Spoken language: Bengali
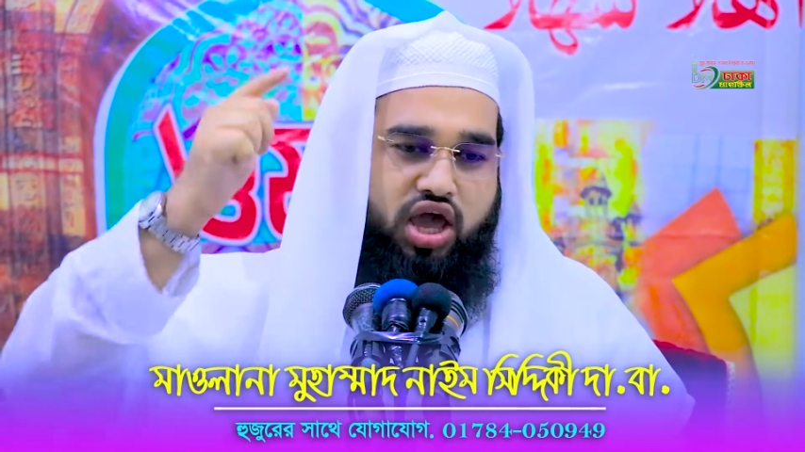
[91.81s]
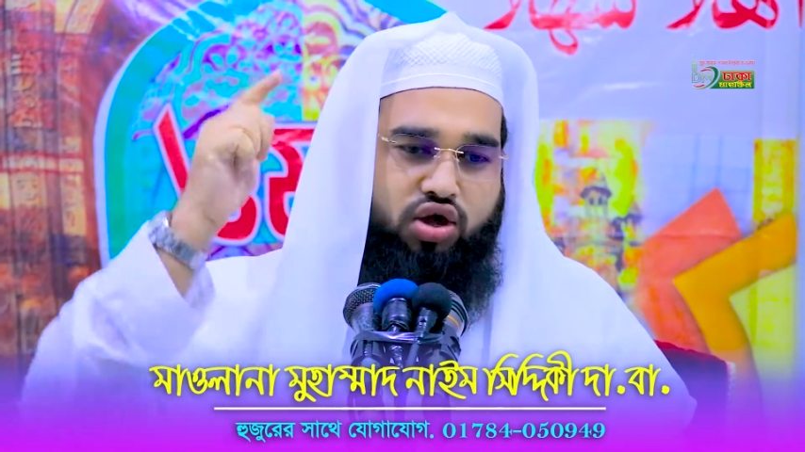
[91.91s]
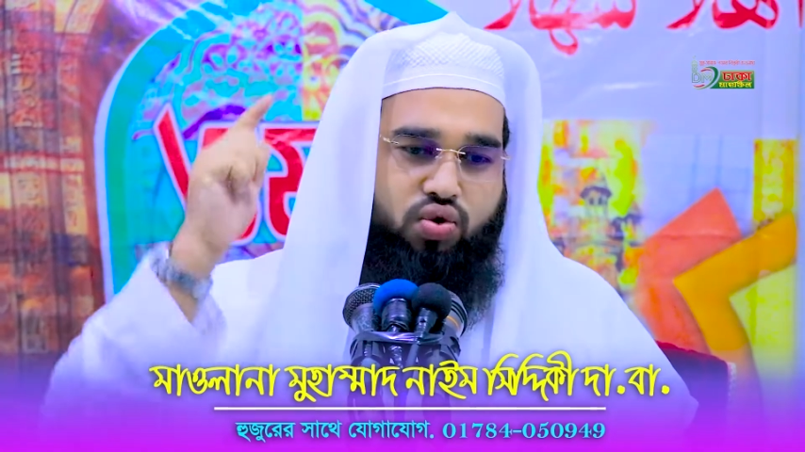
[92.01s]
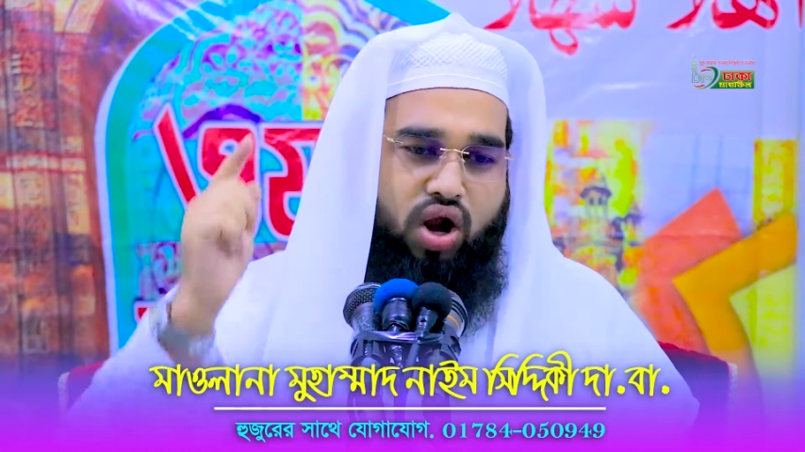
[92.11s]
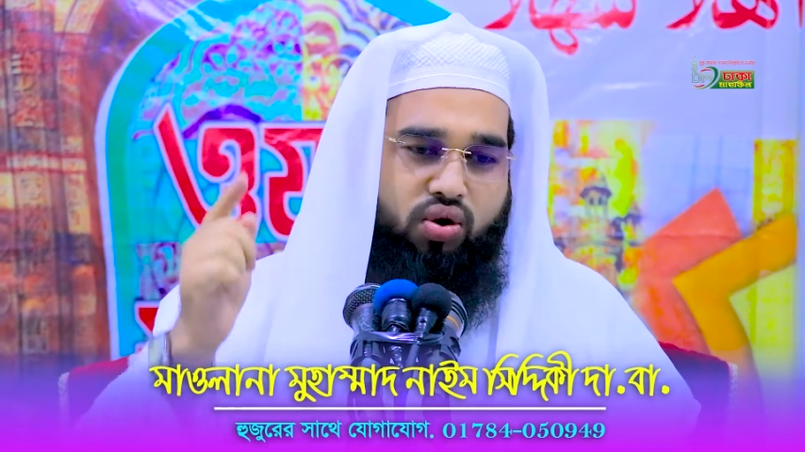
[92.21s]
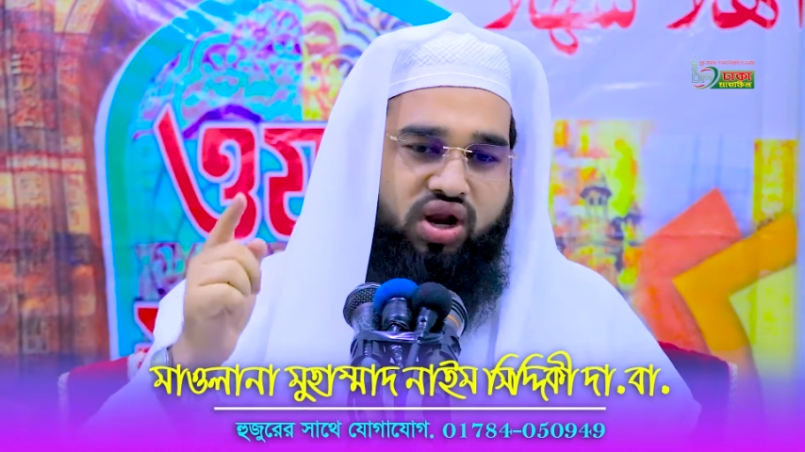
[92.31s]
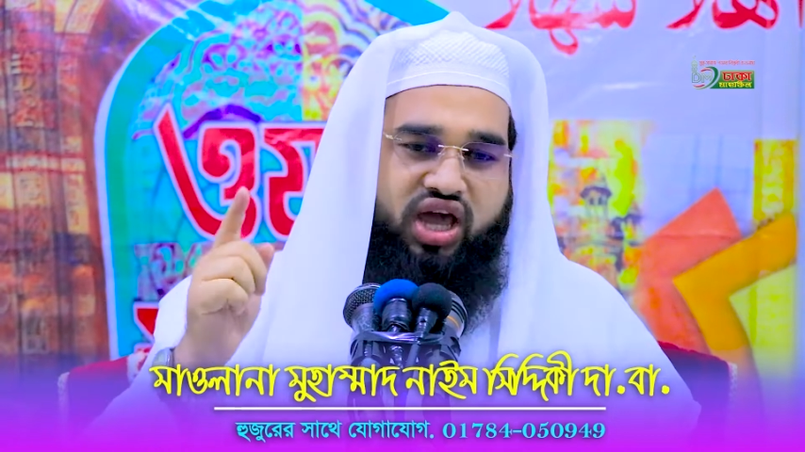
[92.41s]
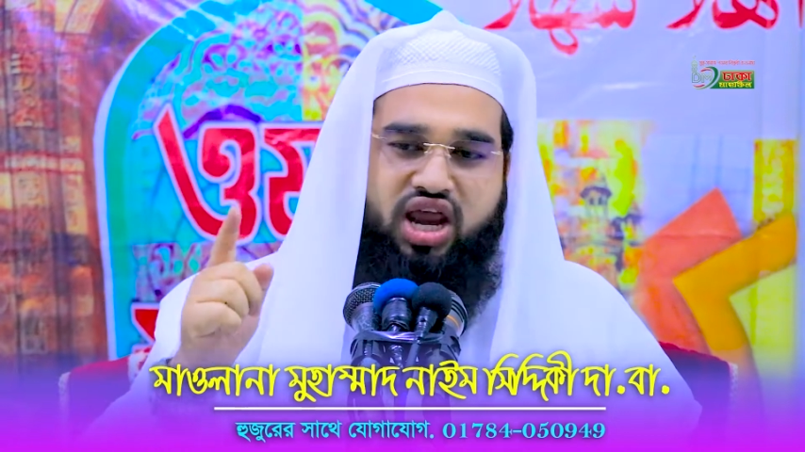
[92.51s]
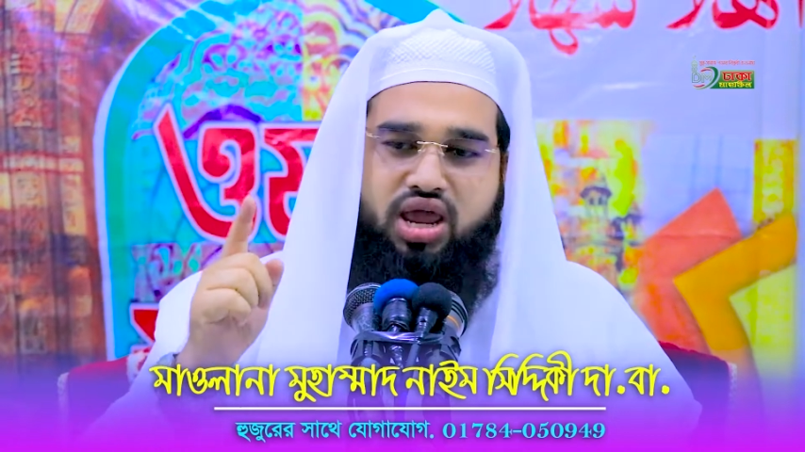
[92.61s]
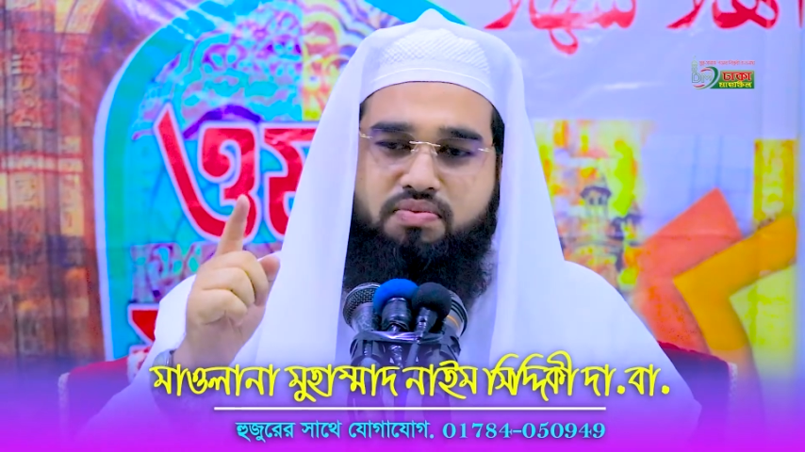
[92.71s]
এই কোরআনুল
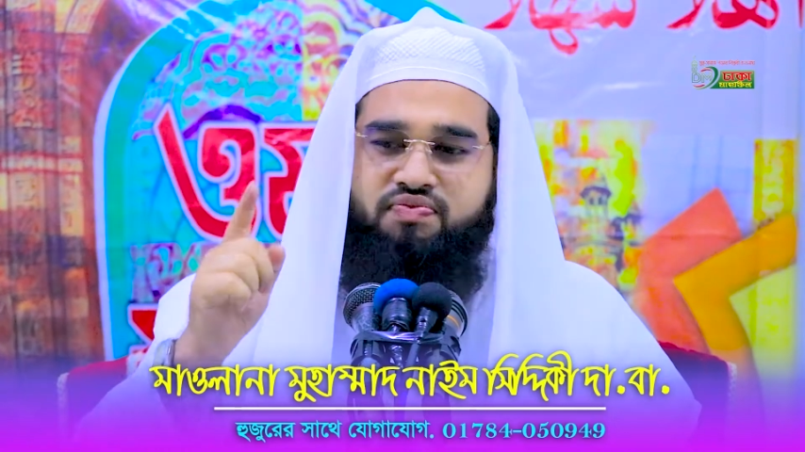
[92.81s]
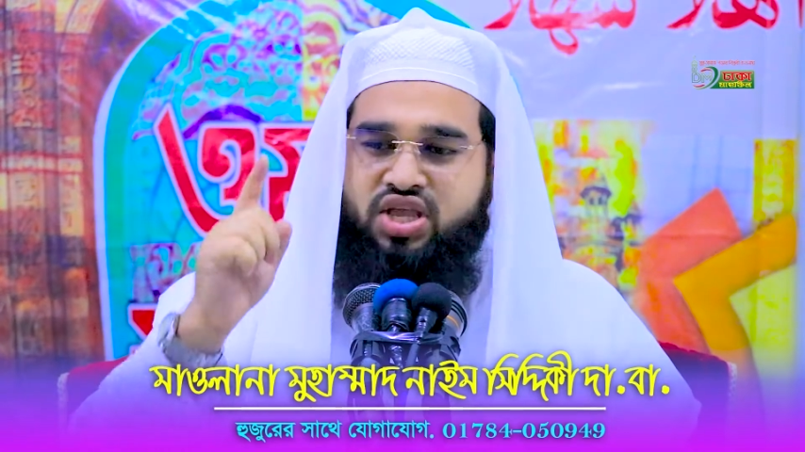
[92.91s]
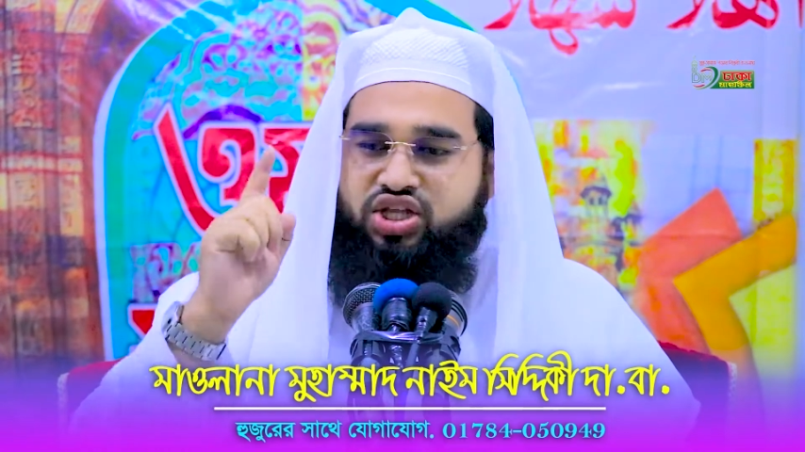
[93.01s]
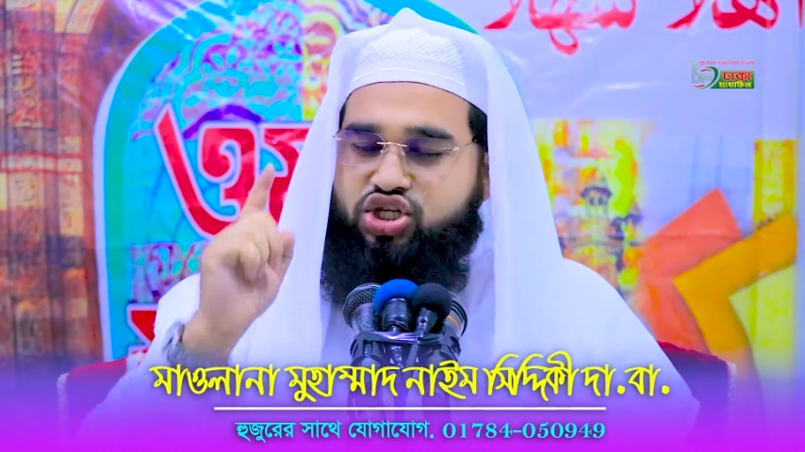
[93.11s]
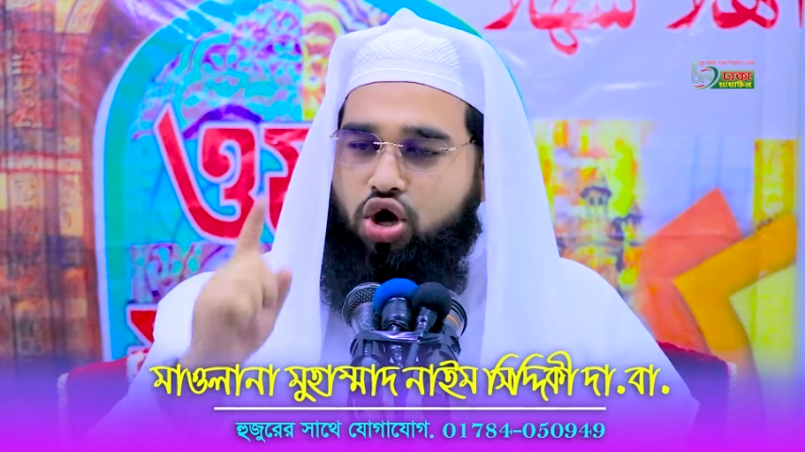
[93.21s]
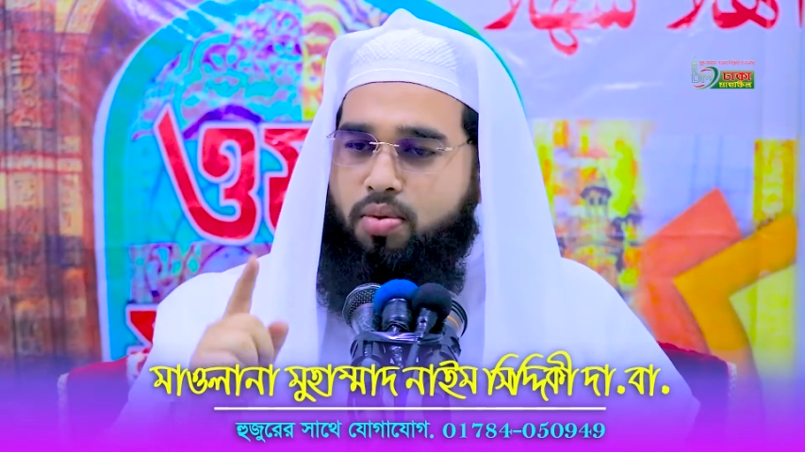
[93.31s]
করিম যে